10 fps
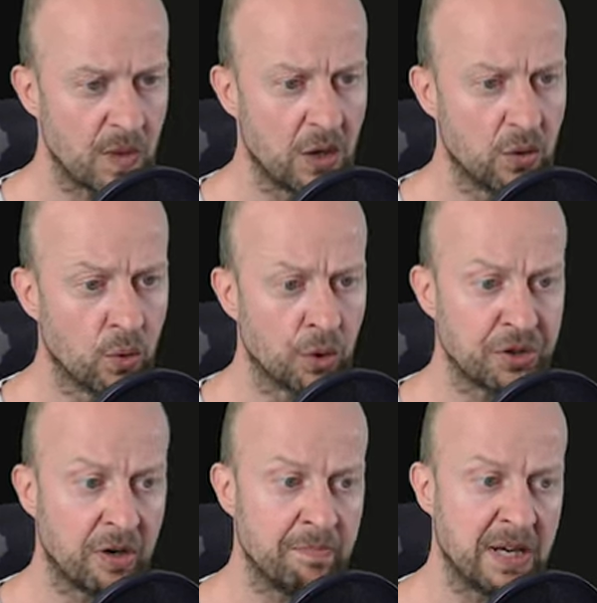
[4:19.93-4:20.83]

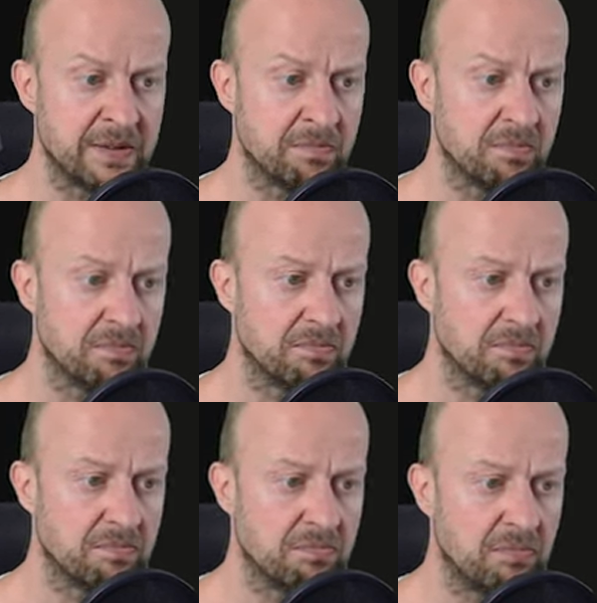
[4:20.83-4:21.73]
Oder man
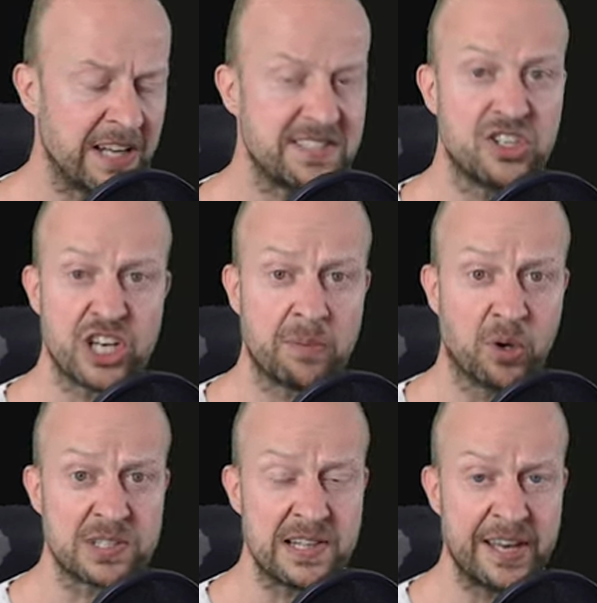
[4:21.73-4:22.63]
lässt die
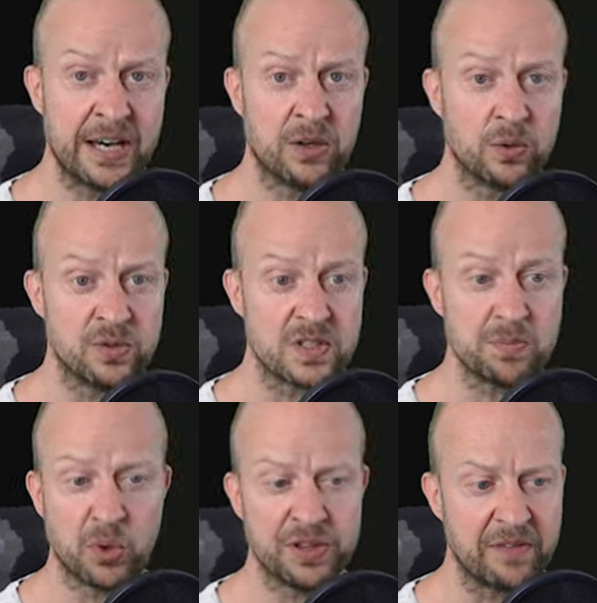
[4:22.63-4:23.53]
Checkbox leer und
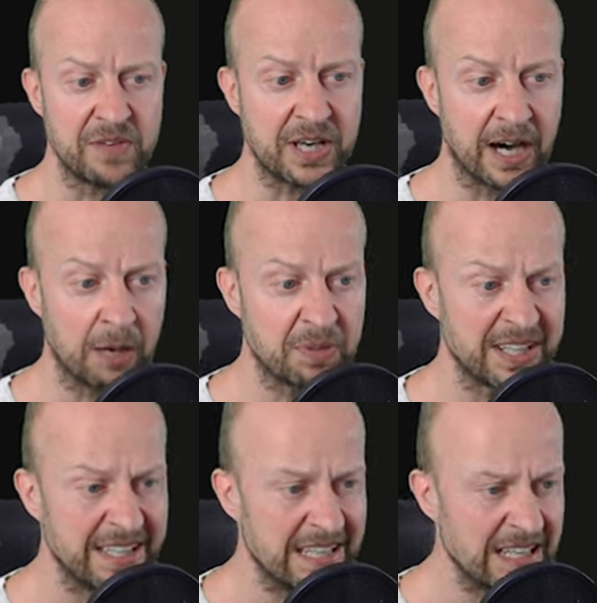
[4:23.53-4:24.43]
spawnt dann wie gehabt.
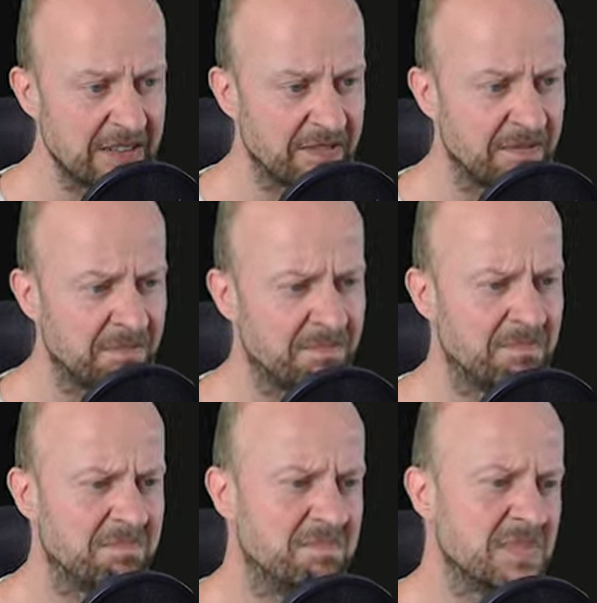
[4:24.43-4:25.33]

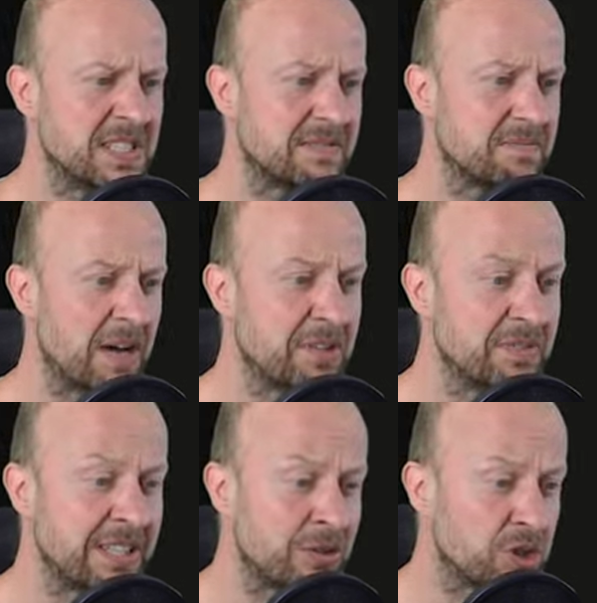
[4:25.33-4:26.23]
Habe ich
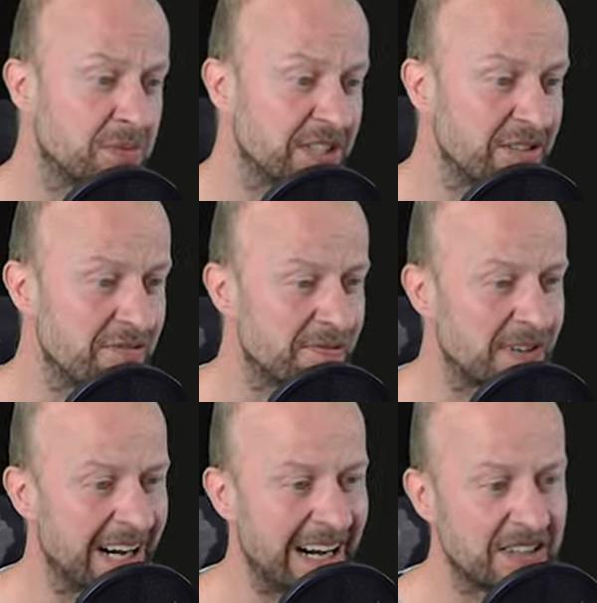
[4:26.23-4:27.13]
natürlich wieder eine
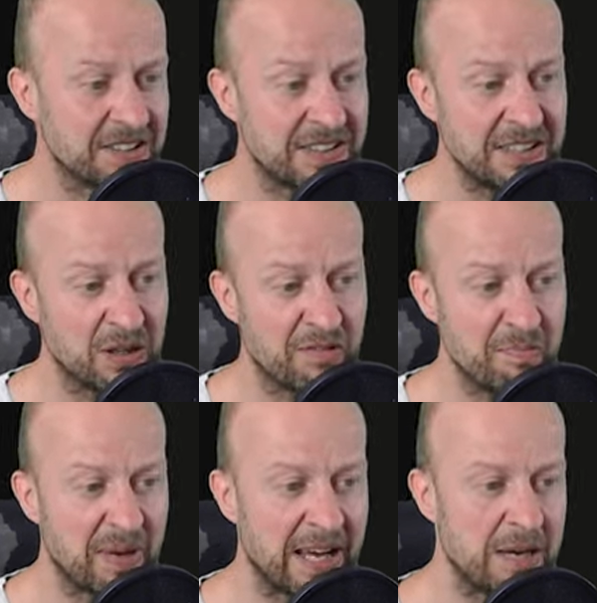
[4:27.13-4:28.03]
Frage, die offen
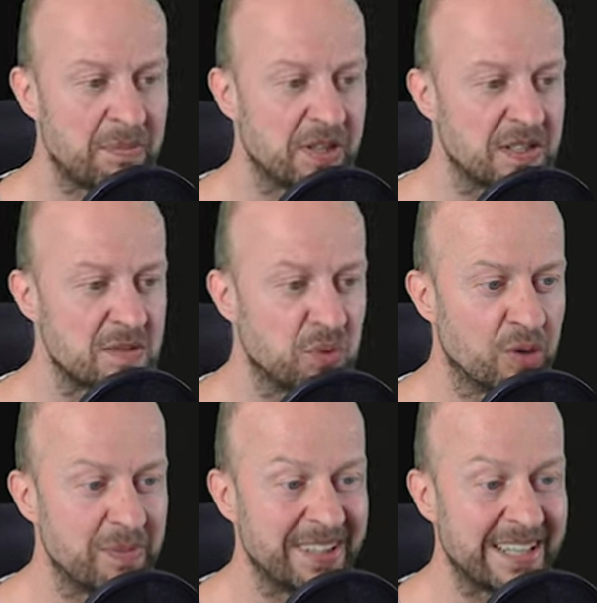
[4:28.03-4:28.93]
bleibt. Äh, spawnt
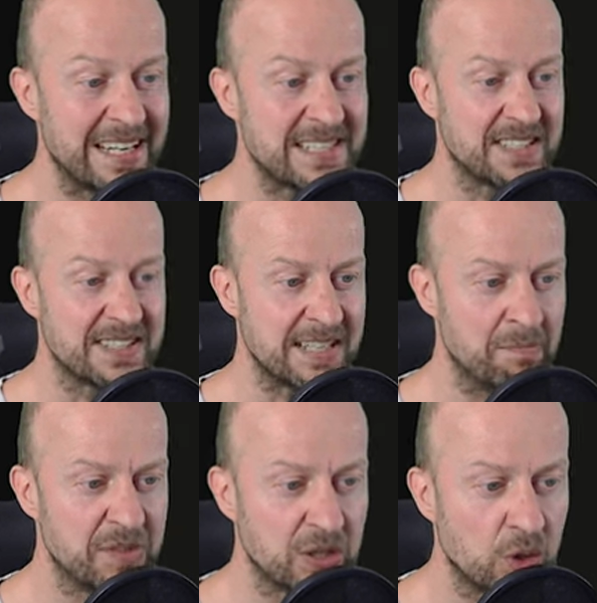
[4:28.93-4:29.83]
man dann als
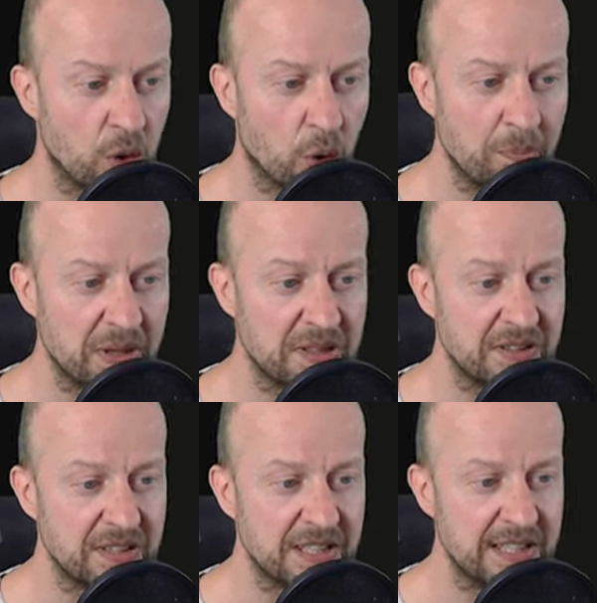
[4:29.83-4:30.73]
gesamte Gruppe
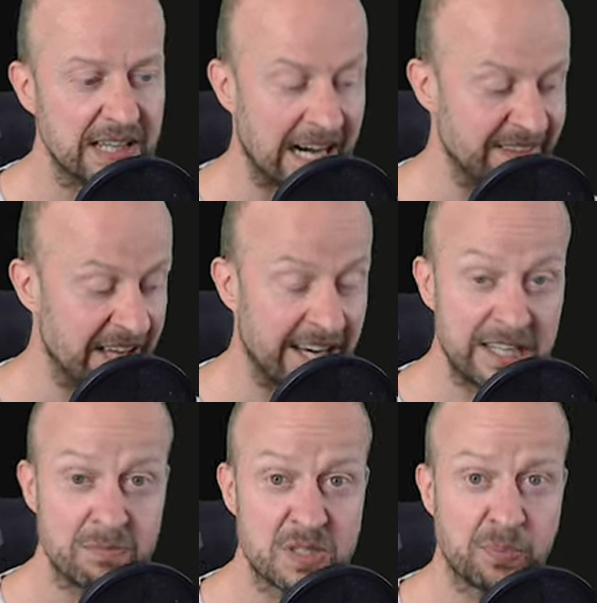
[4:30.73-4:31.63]
an
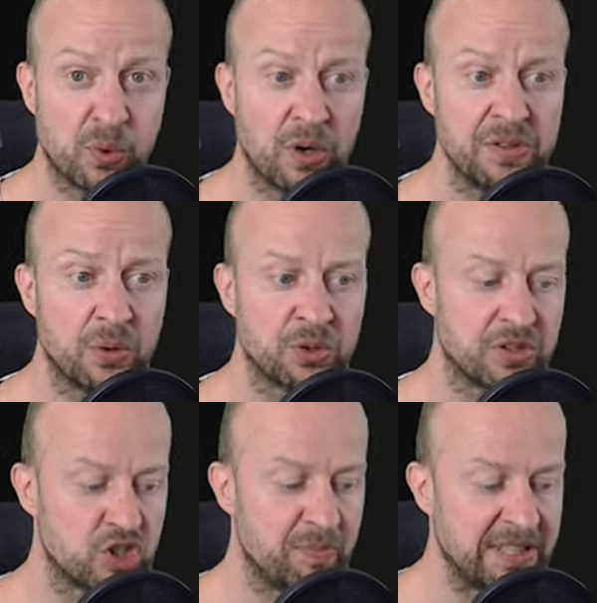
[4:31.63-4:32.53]
einem Spawn oder
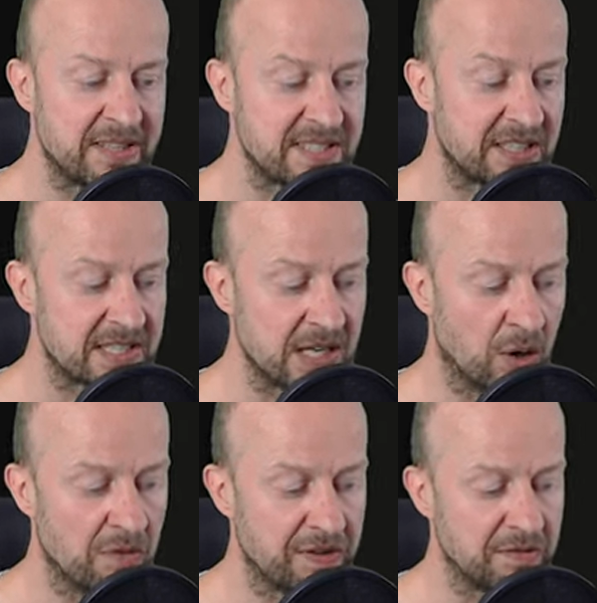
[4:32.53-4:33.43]
splittet sich das
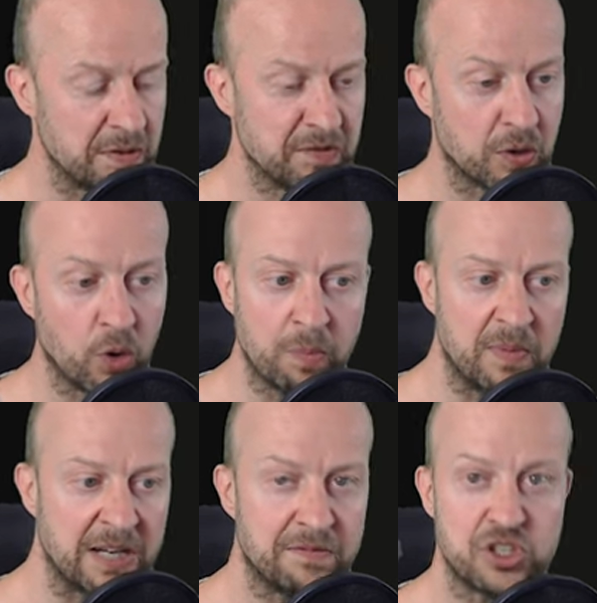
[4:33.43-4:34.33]
auf in Fünfergruppen
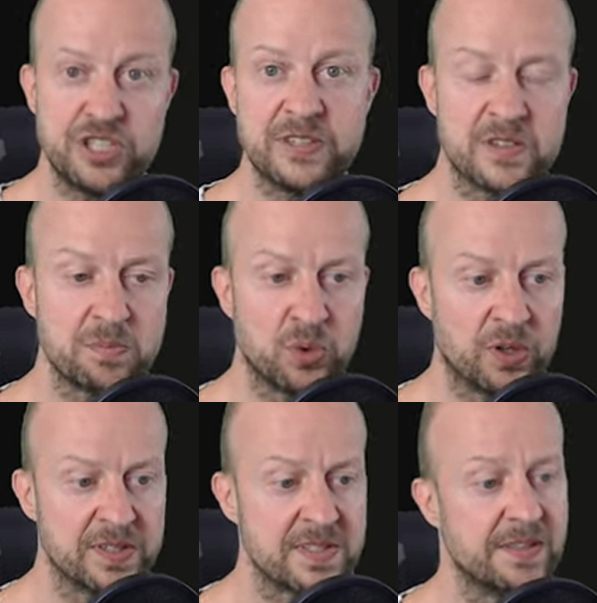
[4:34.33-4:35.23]
an verschiedenen
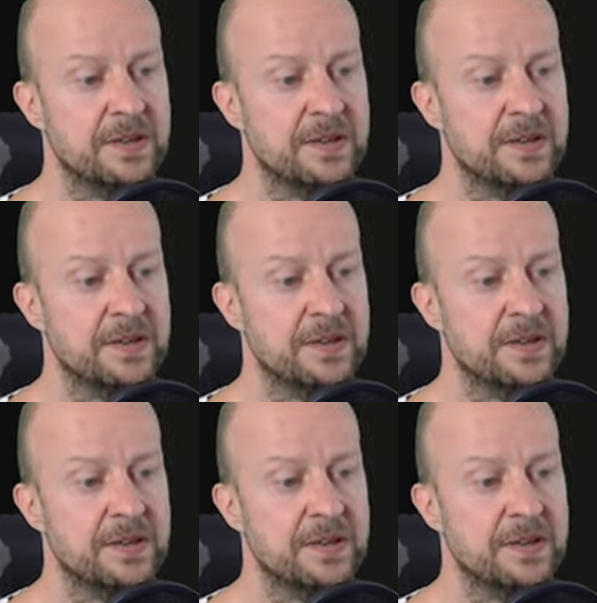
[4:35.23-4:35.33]
Spawns?